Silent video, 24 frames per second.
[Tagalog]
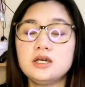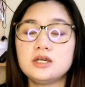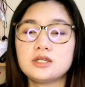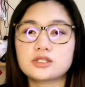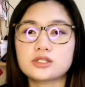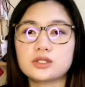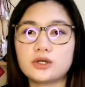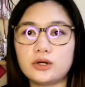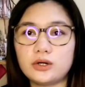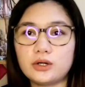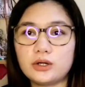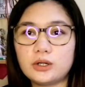
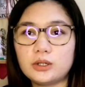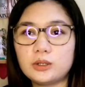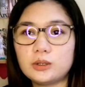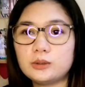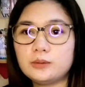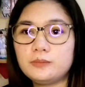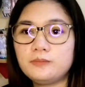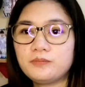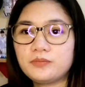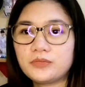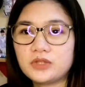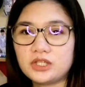So,
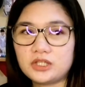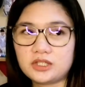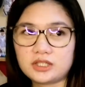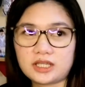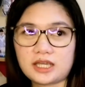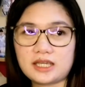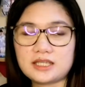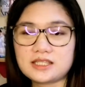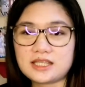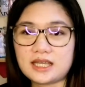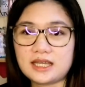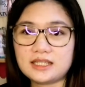yun
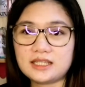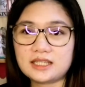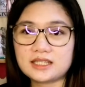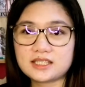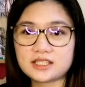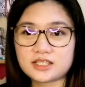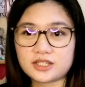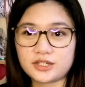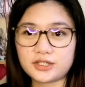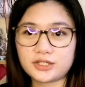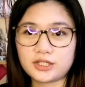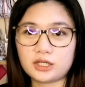guys, uh,
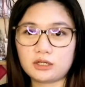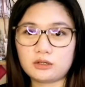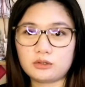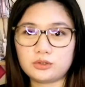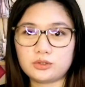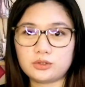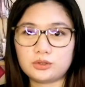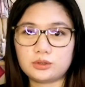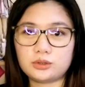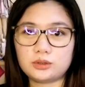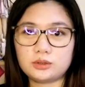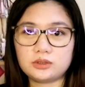nag-start ako
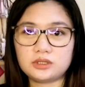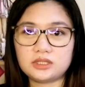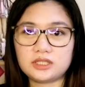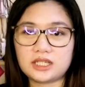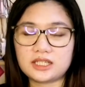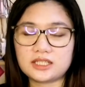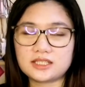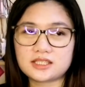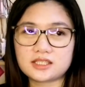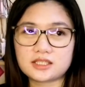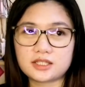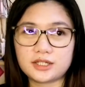nung
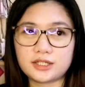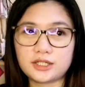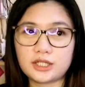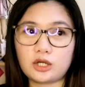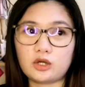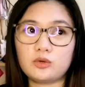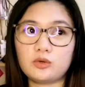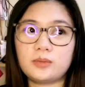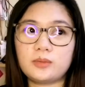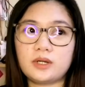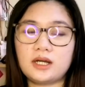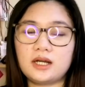nag-start
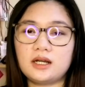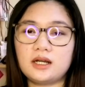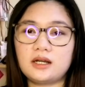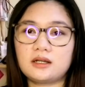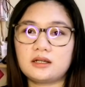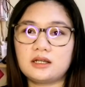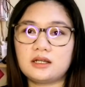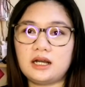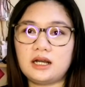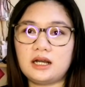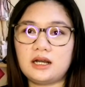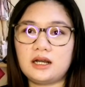ako
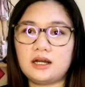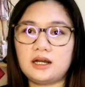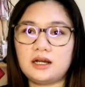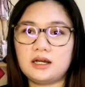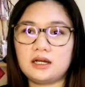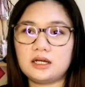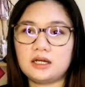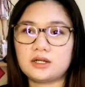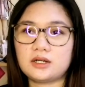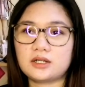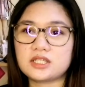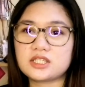mag
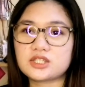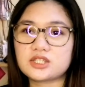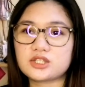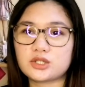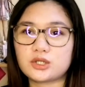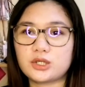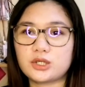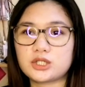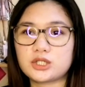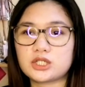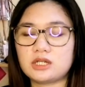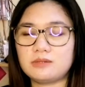uh,
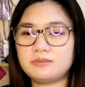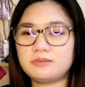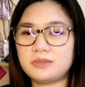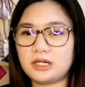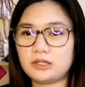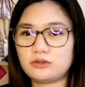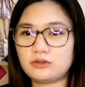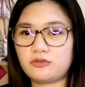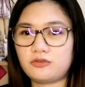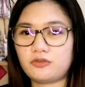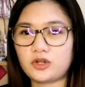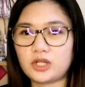research
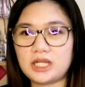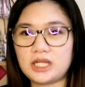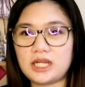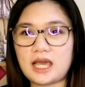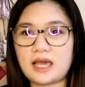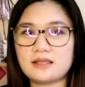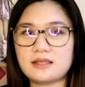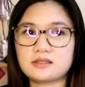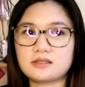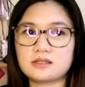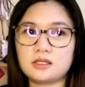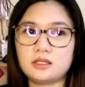about
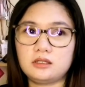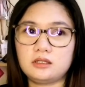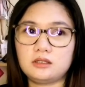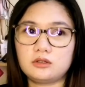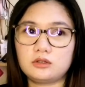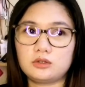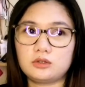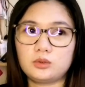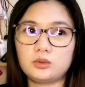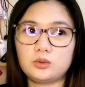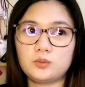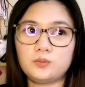freelancing
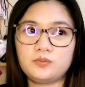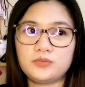nung